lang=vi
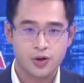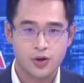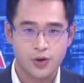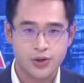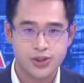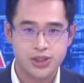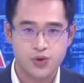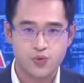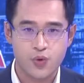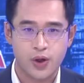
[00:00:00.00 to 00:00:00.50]

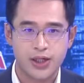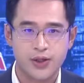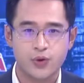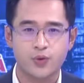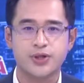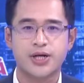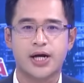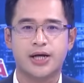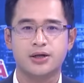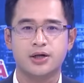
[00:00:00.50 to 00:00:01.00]
có sự quản lý
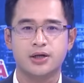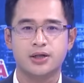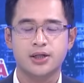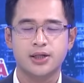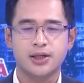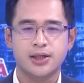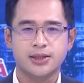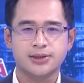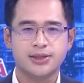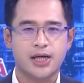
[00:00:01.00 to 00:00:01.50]
của nhà nước,
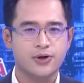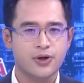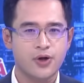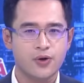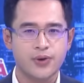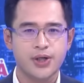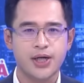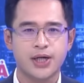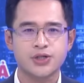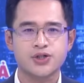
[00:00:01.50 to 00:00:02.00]
tạo
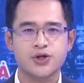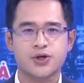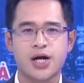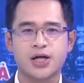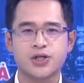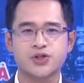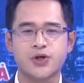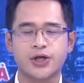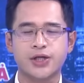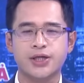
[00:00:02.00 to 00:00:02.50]
điều kiện cho
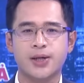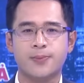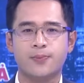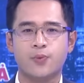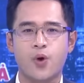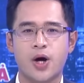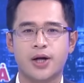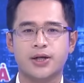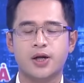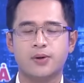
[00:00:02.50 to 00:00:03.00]
các doanh nghiệp
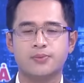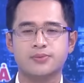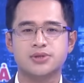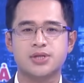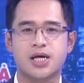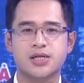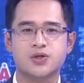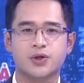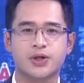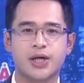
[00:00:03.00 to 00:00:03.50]
hoạt động
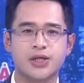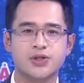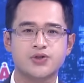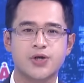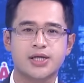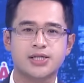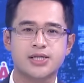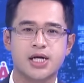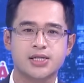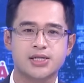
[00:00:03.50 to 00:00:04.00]
sản xuất kinh
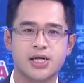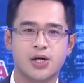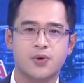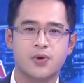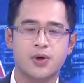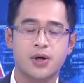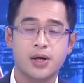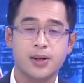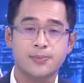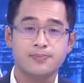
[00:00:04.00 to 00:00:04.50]
doanh xăng
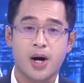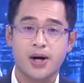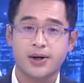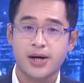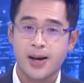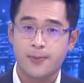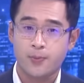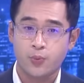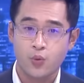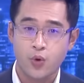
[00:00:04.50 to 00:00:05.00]
dầu, bảo
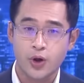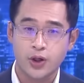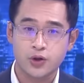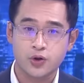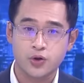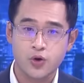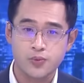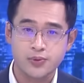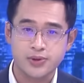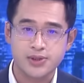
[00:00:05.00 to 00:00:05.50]
đảm nguồn
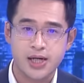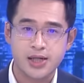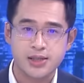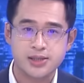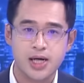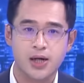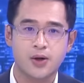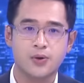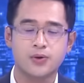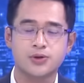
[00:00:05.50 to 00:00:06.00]
cung xăng
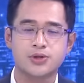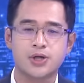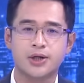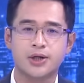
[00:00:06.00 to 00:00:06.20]
dầu